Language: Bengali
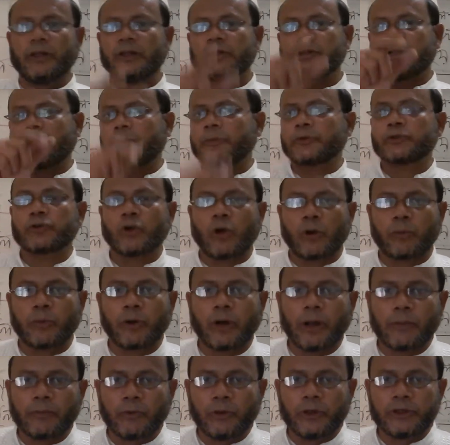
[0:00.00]
তারপর
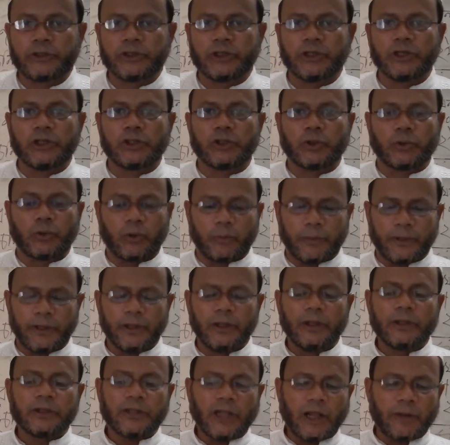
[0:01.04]
সর্বনামগুলি চিহ্নিত করবে
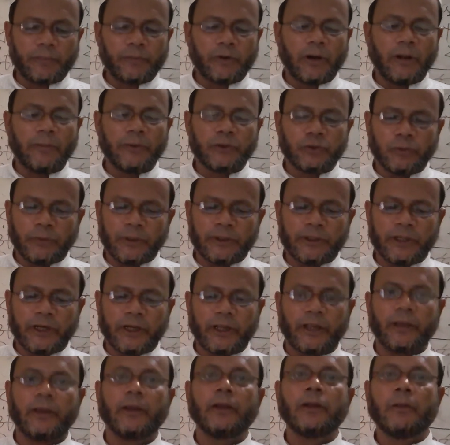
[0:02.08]
তারপর আমি তোমাদেরকে